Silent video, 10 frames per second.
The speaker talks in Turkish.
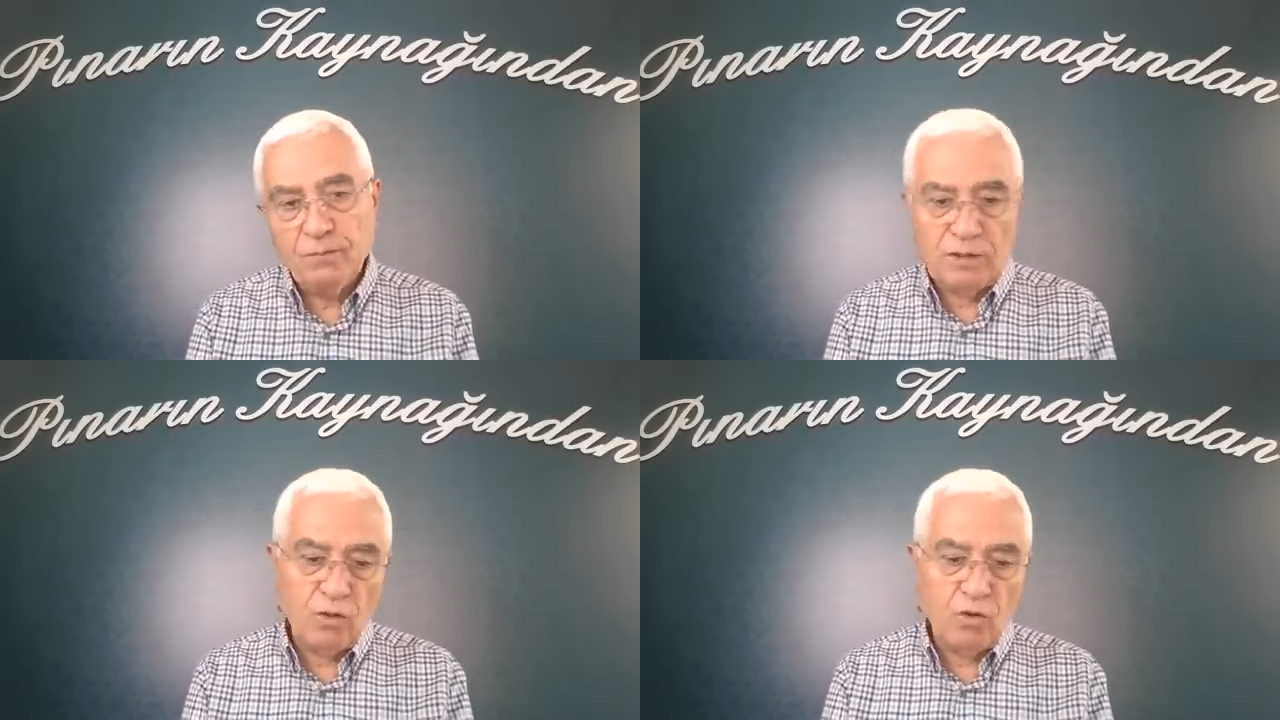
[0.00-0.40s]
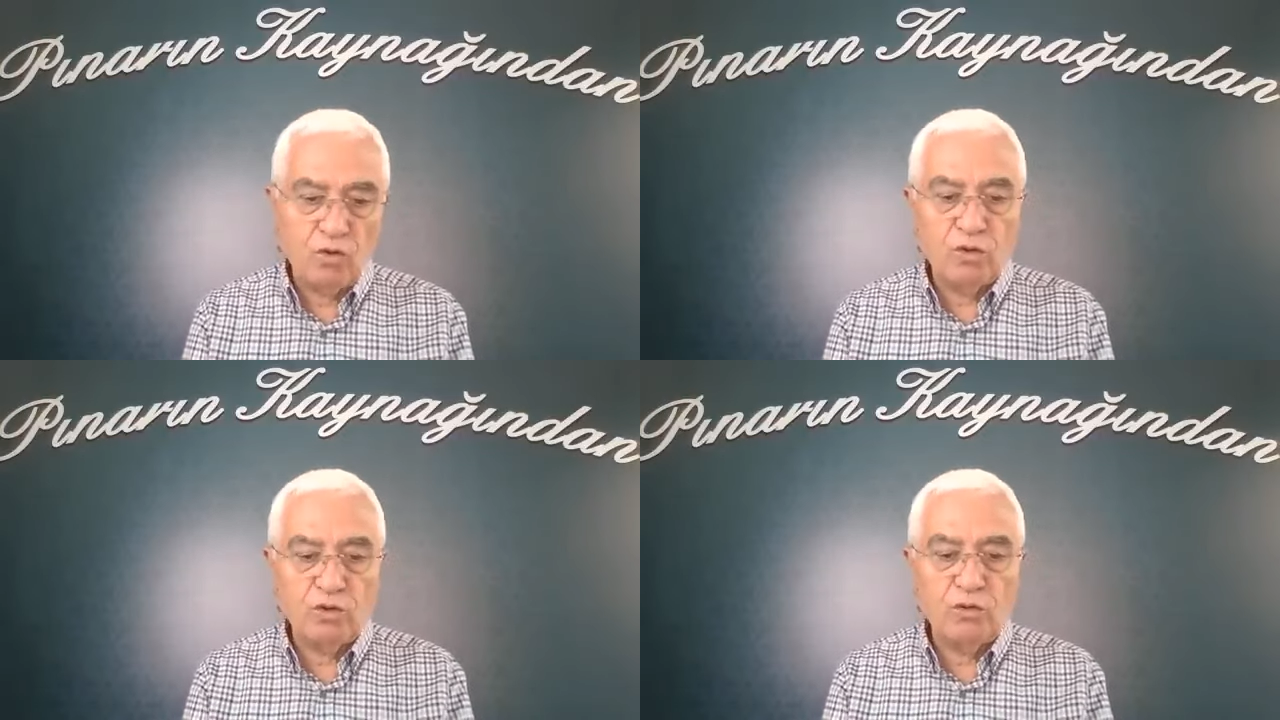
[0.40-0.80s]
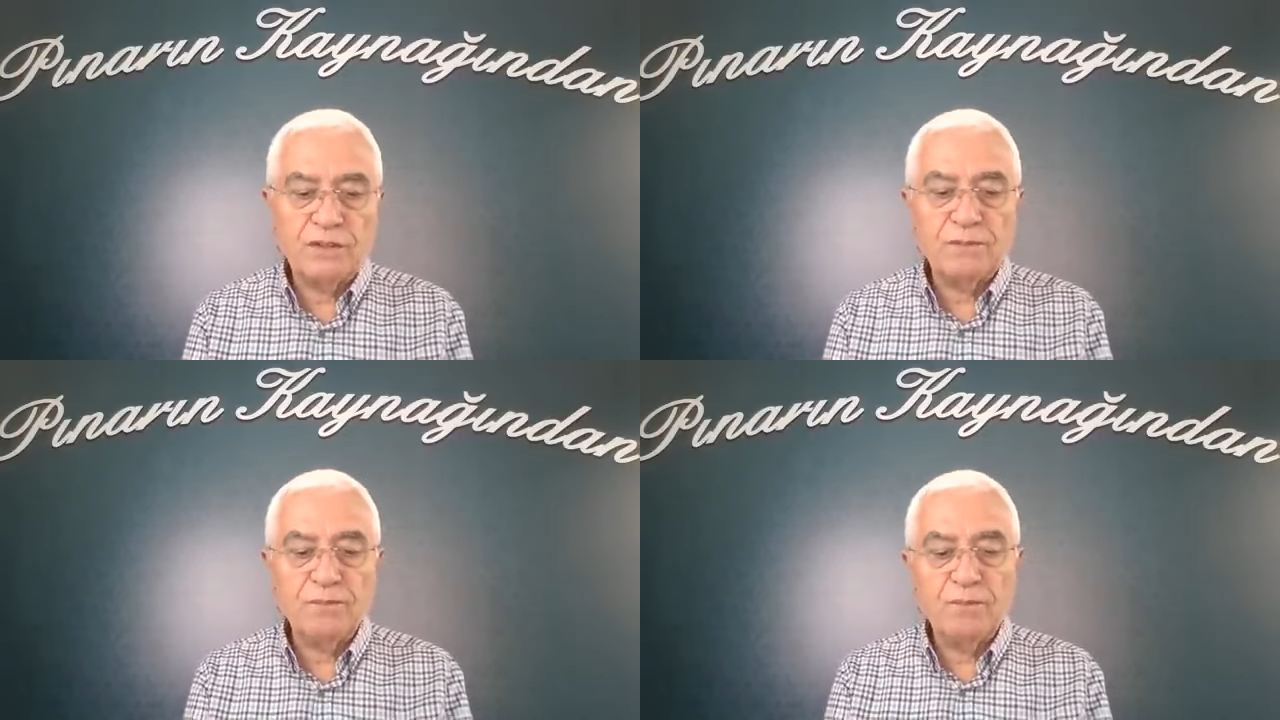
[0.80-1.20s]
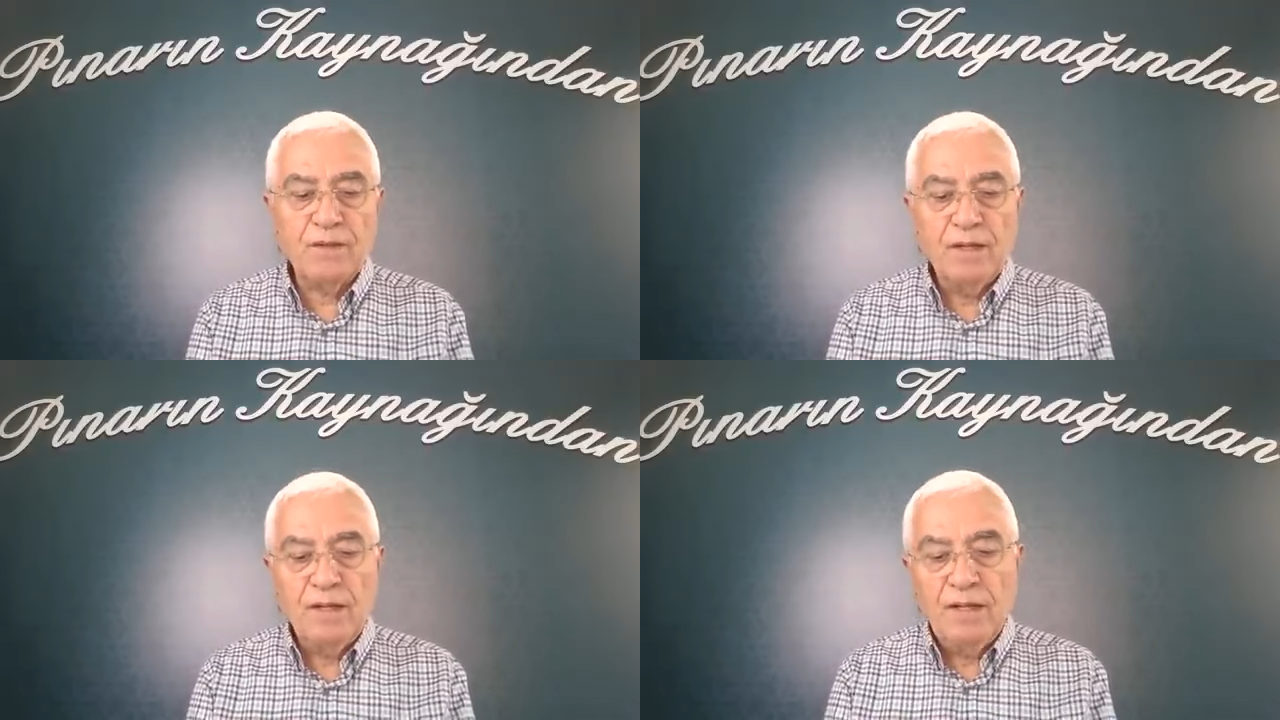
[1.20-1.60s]
Bir de o konu var.
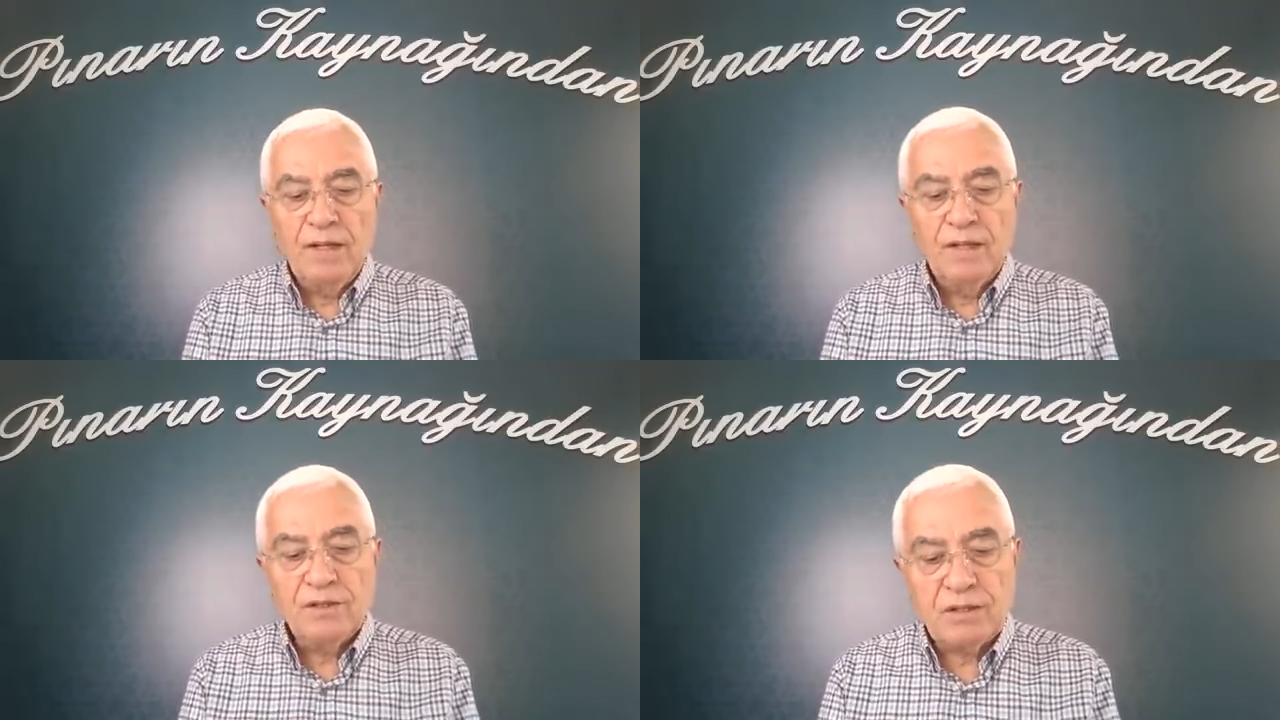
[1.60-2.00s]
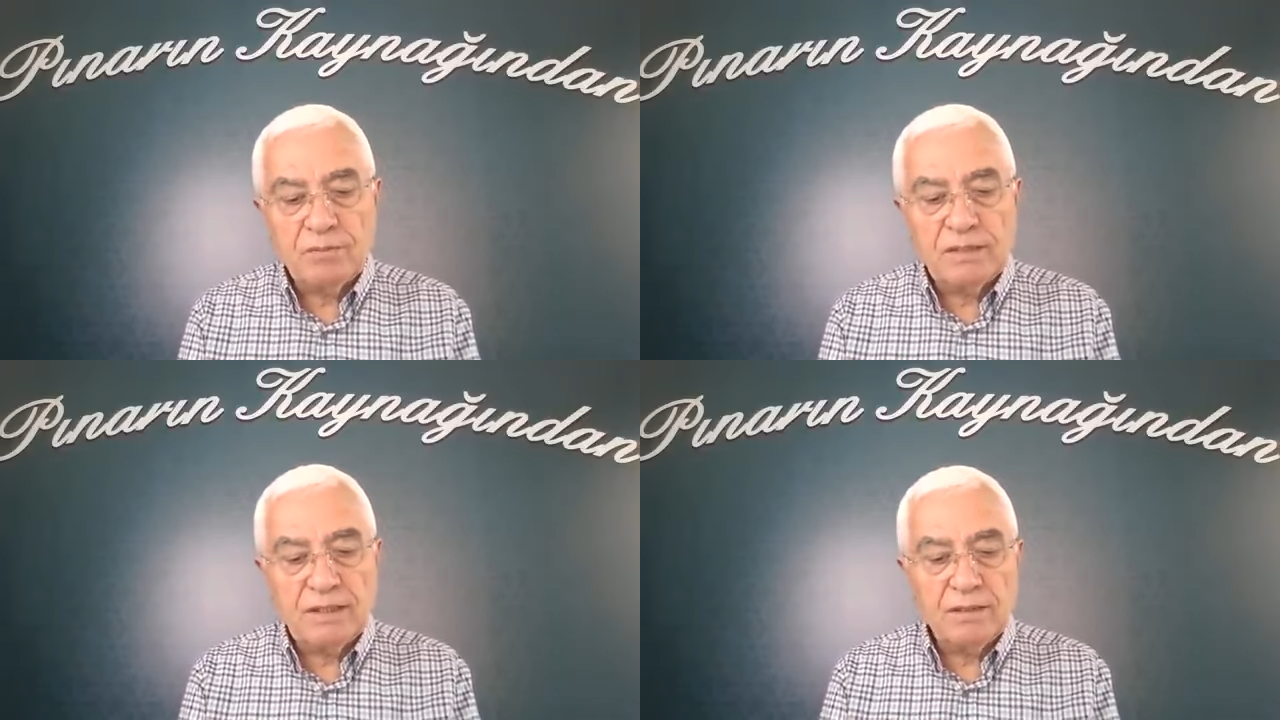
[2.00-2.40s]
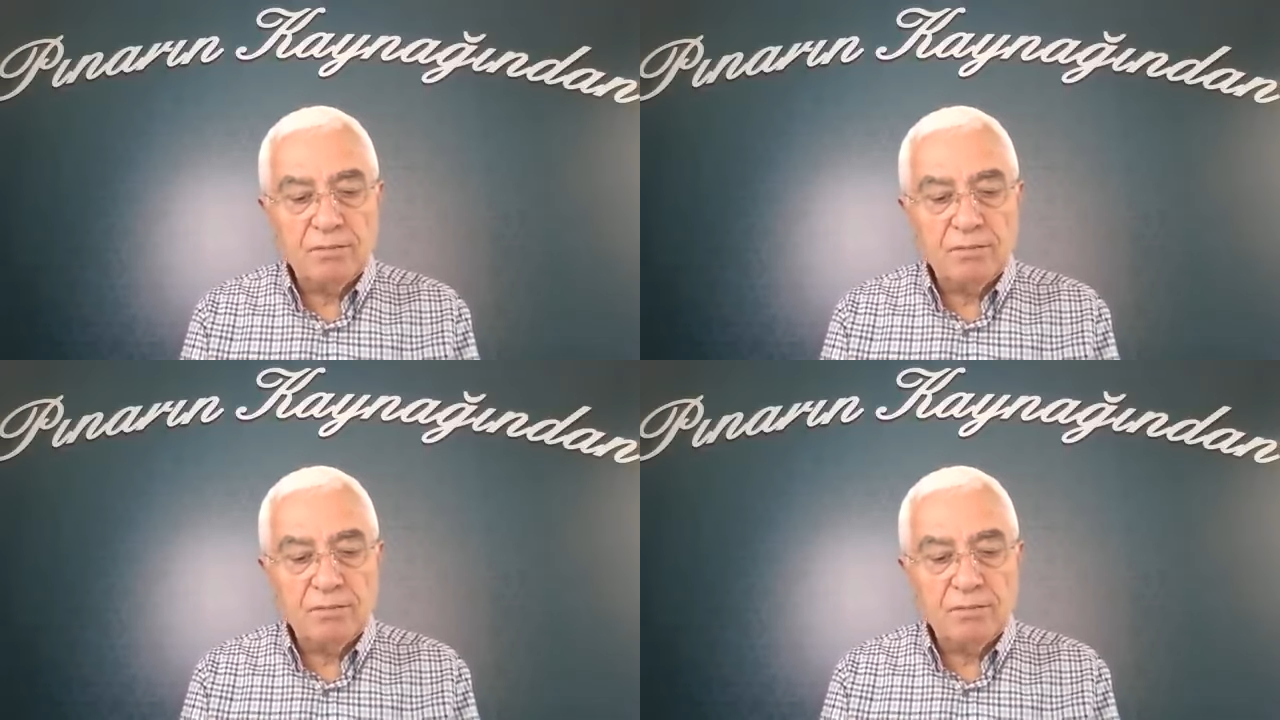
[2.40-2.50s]
Şimdi